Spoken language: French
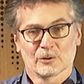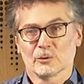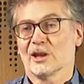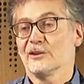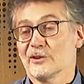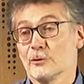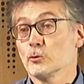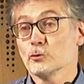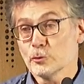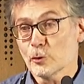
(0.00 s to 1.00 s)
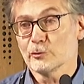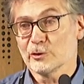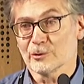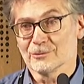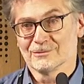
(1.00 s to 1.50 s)
Donc est-ce qu'elles vont
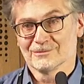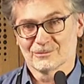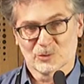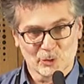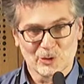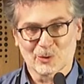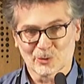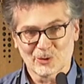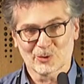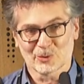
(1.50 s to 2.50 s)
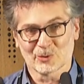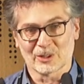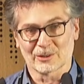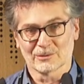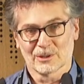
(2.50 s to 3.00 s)
survivre dans des conditions
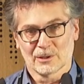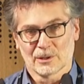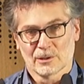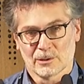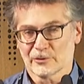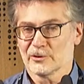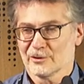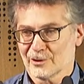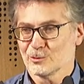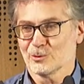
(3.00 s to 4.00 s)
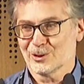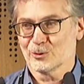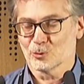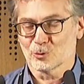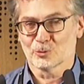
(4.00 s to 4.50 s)
données Alors c'est exactement la
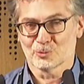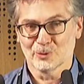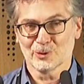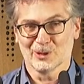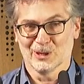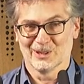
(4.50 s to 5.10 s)
question qu'on se pose,